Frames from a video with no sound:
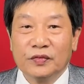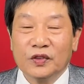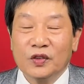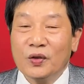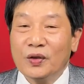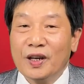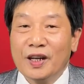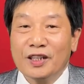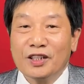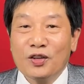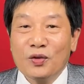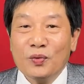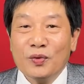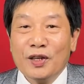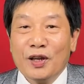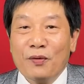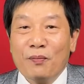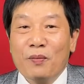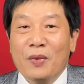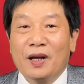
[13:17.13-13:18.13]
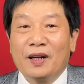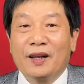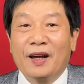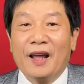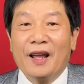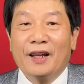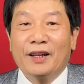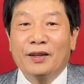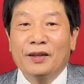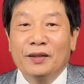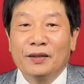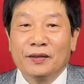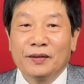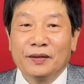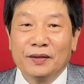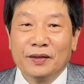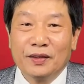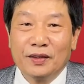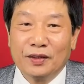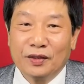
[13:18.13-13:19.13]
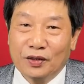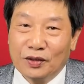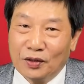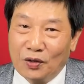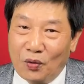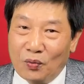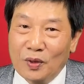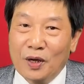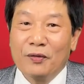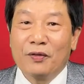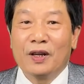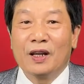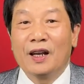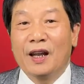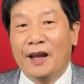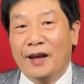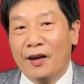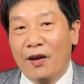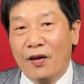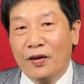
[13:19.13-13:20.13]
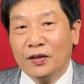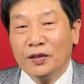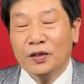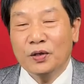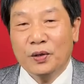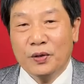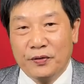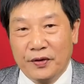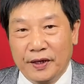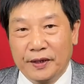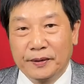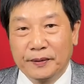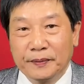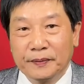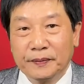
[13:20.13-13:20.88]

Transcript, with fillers: Cho nên chúc nhau bình an cũng là vì lẽ đó thưa quý vị.